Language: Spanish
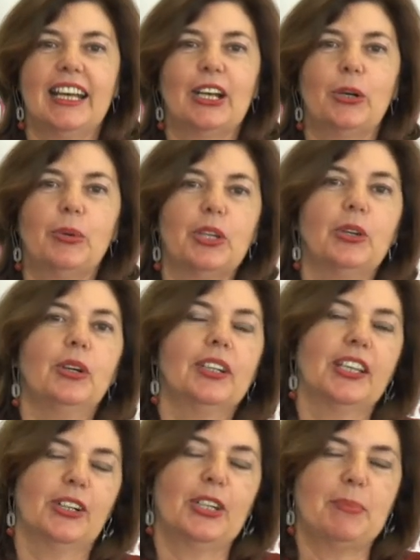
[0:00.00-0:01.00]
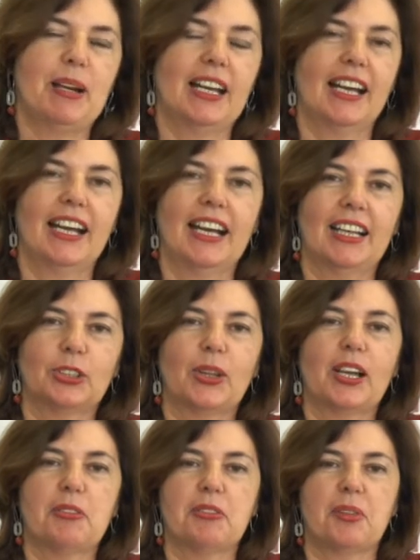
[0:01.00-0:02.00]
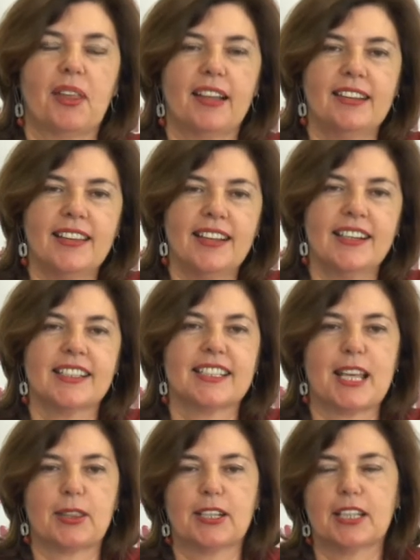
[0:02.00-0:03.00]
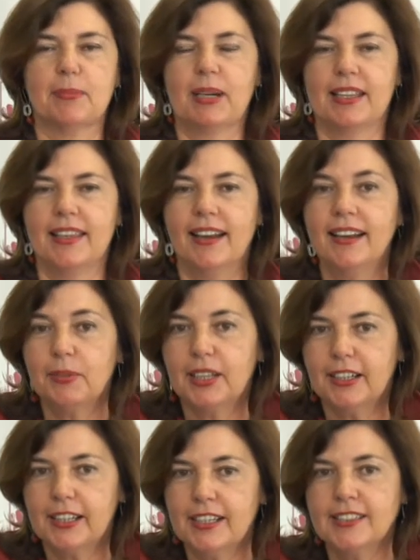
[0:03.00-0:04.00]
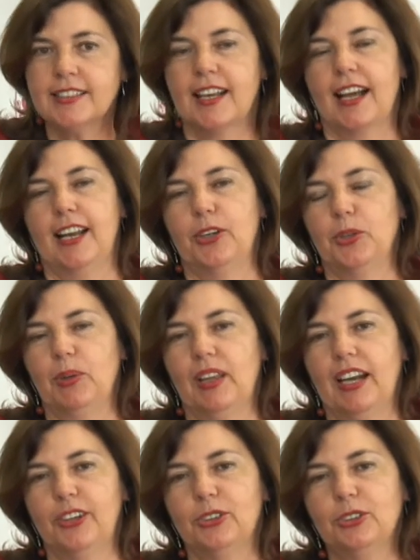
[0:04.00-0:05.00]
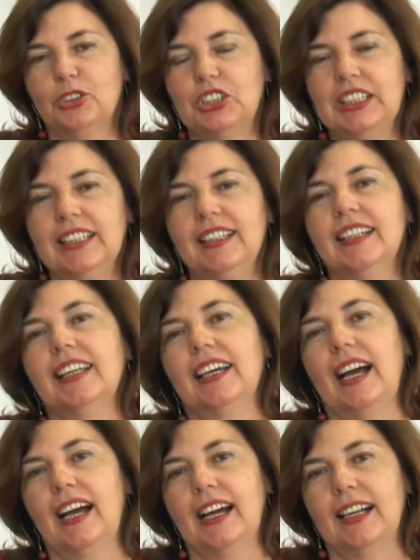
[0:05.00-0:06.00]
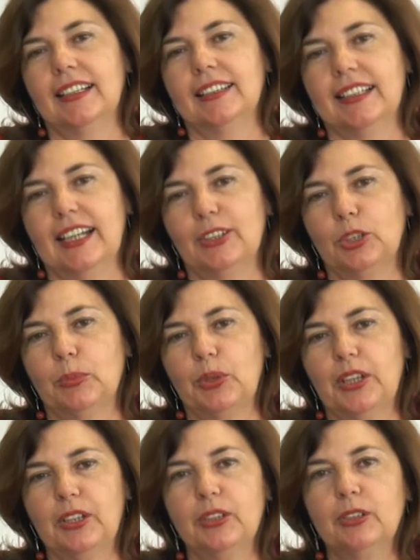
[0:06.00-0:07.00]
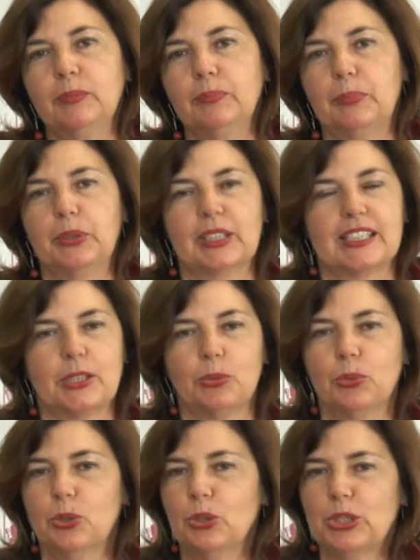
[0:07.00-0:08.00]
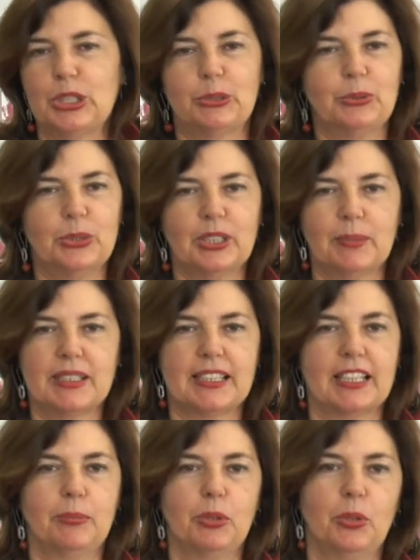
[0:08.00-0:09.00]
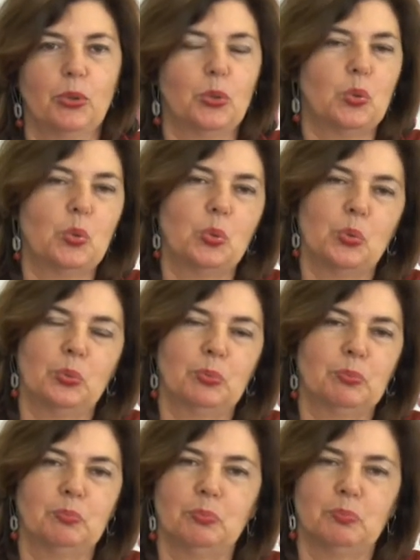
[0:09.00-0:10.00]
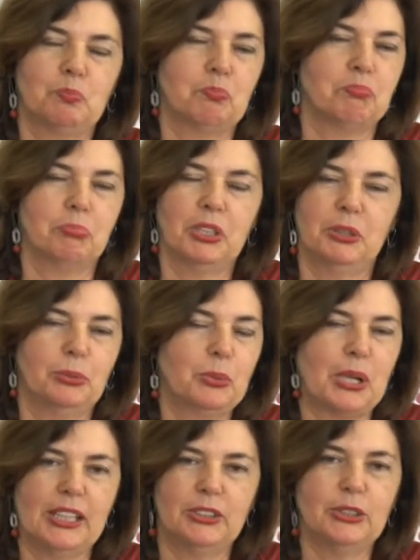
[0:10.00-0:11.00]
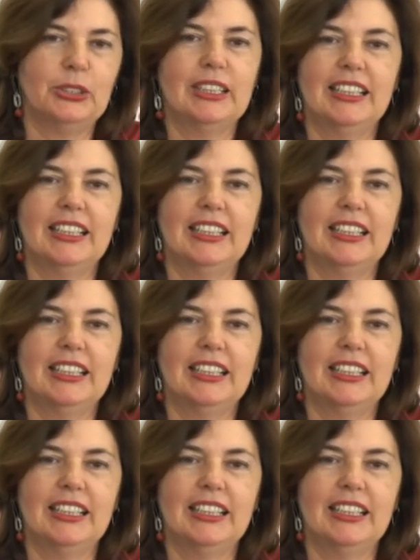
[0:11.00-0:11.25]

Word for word: Como digo, quiero animar a toda la ciudadanía que se acerque mañana viernes a las 9 de la noche al Teatro Moderno, porque seguro, seguro que pasaremos un, bueno, un rato